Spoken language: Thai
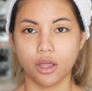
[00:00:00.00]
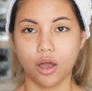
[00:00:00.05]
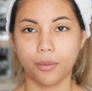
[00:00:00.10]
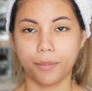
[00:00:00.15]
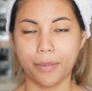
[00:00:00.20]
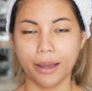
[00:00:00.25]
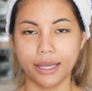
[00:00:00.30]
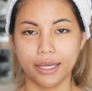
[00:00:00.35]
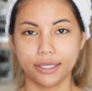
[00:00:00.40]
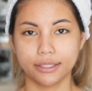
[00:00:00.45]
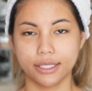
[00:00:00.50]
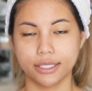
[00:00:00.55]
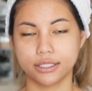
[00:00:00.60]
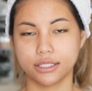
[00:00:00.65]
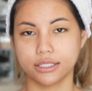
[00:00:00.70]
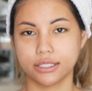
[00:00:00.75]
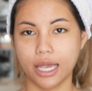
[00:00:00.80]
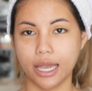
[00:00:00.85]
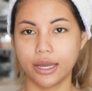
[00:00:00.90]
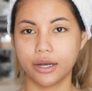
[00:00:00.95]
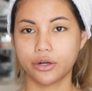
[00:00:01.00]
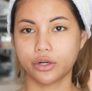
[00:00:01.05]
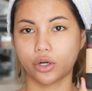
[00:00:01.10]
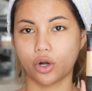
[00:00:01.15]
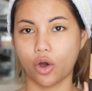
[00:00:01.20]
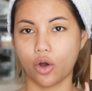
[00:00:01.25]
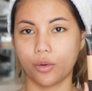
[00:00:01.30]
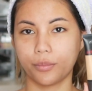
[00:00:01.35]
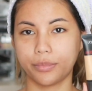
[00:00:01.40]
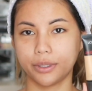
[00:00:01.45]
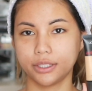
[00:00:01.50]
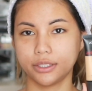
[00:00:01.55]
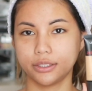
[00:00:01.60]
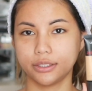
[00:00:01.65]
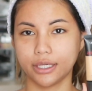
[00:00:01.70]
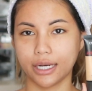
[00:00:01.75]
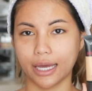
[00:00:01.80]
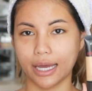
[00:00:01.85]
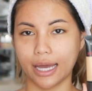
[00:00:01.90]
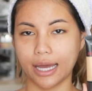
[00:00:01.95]
ต่อไปไอตาจะใช้รองพื้
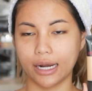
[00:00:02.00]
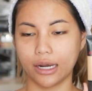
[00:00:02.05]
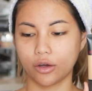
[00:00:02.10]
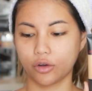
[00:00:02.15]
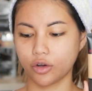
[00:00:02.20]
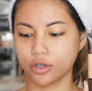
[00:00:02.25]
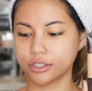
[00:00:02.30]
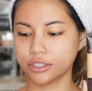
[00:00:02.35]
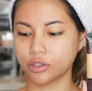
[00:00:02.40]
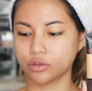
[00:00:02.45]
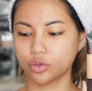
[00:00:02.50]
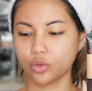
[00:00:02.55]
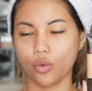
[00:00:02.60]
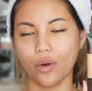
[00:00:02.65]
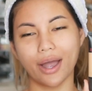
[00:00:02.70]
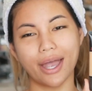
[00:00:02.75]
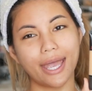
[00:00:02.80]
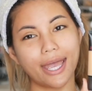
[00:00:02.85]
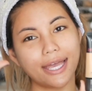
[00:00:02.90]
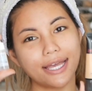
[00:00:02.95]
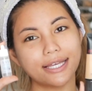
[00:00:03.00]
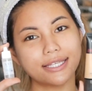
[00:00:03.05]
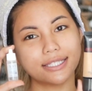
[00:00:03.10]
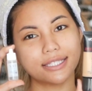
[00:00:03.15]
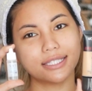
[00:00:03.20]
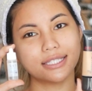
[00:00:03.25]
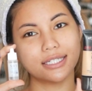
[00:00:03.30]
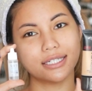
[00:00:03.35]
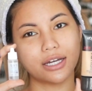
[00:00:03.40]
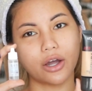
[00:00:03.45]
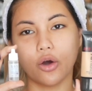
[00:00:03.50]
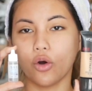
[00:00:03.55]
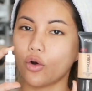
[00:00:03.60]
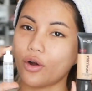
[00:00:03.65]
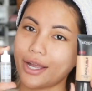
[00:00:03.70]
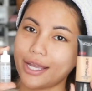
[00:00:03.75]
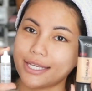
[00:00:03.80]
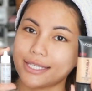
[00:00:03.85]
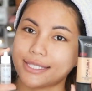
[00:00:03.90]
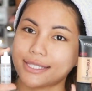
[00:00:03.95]
นนะคะแล้วก็เจ้าตัว เอส โอ
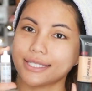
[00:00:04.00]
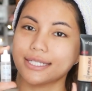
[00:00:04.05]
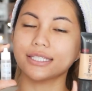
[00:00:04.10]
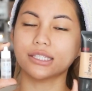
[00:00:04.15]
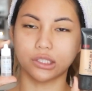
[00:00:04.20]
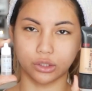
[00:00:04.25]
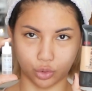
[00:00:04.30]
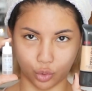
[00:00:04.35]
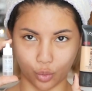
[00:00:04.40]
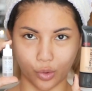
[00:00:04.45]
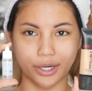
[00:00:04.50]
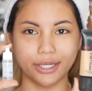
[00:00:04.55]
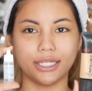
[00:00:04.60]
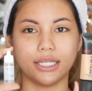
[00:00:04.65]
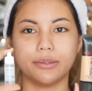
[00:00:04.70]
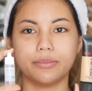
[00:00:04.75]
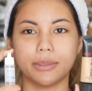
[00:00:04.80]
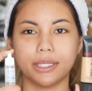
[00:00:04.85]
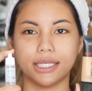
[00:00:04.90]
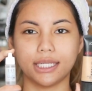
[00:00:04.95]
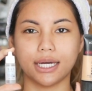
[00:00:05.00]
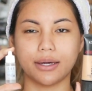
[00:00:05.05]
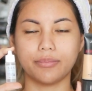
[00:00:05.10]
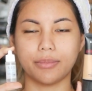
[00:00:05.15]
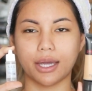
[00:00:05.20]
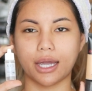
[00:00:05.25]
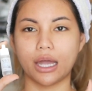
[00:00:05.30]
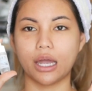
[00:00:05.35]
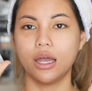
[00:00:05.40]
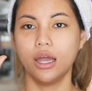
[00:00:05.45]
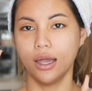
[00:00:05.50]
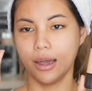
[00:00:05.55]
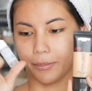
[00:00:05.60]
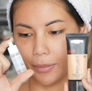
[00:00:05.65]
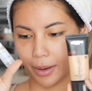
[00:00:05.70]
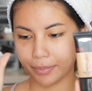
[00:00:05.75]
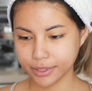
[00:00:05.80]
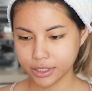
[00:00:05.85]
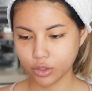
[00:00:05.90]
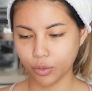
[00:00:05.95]
เอส ตัวนี้เหมือนเดิมนะคะ
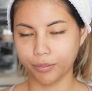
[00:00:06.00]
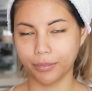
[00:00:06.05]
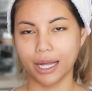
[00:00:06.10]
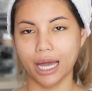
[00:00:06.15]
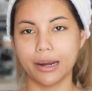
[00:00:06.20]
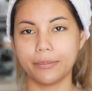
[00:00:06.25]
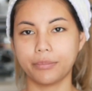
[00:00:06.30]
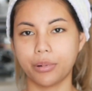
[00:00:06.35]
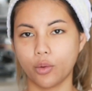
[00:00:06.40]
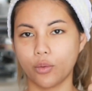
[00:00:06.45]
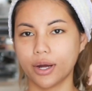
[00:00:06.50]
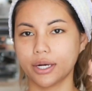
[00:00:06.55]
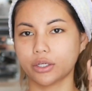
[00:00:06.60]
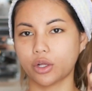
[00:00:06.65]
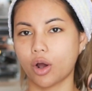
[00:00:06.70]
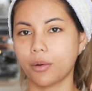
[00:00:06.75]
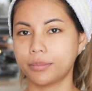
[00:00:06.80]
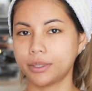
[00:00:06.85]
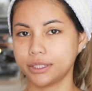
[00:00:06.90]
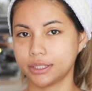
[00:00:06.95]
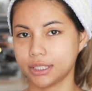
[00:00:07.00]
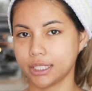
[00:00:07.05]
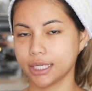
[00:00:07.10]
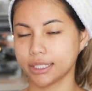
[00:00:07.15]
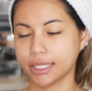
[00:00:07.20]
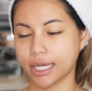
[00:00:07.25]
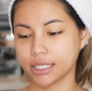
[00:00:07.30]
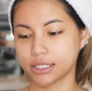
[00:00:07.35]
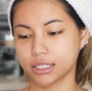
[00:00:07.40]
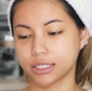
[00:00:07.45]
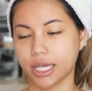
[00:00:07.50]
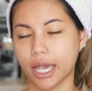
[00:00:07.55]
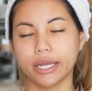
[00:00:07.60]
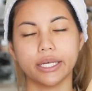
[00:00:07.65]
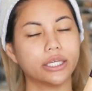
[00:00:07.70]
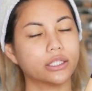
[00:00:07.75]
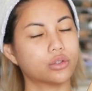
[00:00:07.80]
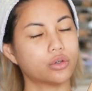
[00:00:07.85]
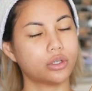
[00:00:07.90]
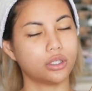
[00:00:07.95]
มาผสมกันเพราะว่ารองพื้นที่ไอตาจะใช้
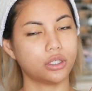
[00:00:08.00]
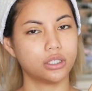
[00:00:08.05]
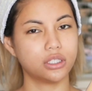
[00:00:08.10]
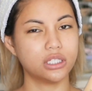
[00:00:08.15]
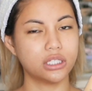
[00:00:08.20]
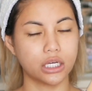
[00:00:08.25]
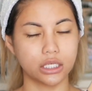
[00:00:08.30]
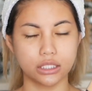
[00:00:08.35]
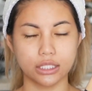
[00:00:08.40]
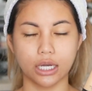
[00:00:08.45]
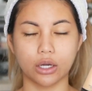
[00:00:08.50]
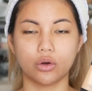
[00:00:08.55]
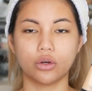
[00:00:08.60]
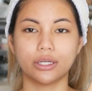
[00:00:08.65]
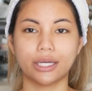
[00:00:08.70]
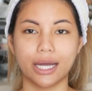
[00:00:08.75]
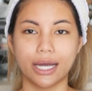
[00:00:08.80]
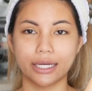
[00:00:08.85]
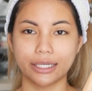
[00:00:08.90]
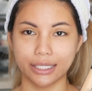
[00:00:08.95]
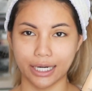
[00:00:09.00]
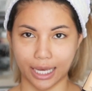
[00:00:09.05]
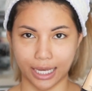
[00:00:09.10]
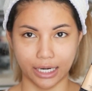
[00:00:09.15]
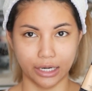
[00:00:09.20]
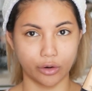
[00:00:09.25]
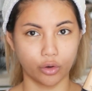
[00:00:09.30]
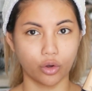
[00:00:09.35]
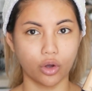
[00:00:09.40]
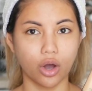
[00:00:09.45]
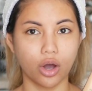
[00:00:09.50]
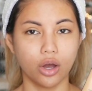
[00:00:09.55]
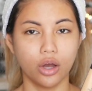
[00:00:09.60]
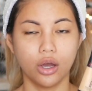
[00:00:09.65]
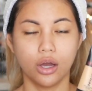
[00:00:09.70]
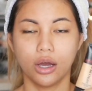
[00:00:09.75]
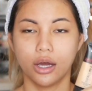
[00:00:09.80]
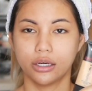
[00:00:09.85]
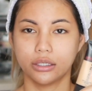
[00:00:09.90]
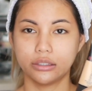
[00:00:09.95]
เนี่ยตัวนี้เนื้อจะค่อนข้างหนาแล้วก็
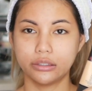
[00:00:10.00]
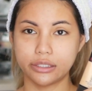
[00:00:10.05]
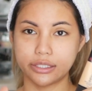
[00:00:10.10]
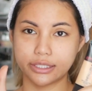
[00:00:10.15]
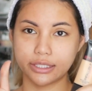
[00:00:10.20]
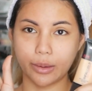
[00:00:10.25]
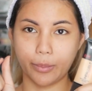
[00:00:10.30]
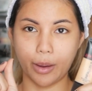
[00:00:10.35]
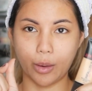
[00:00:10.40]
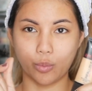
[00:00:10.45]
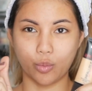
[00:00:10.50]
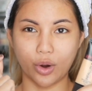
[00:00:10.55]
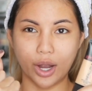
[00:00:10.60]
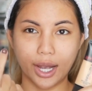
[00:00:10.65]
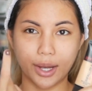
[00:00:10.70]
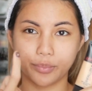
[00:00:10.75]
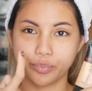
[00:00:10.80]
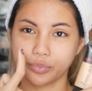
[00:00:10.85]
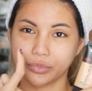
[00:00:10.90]
เนื้อจะแบบว่า